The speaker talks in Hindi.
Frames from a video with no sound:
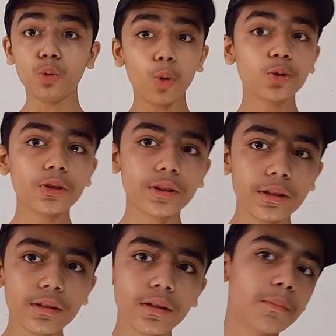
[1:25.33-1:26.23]
दो से
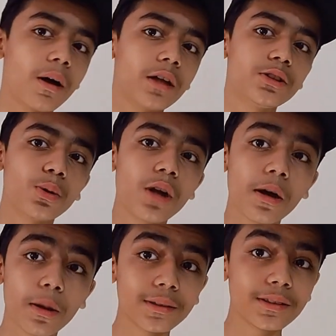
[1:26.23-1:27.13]
तीन दिन बाद जो ना आपके
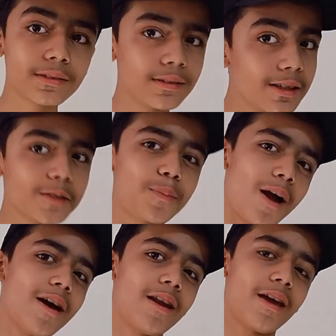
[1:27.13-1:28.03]
पास एक सीरियस बायर
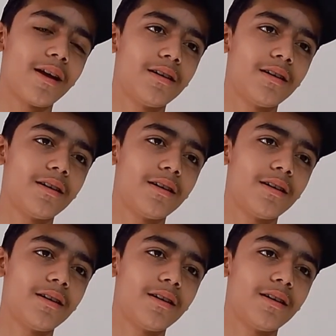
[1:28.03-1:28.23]
आएगा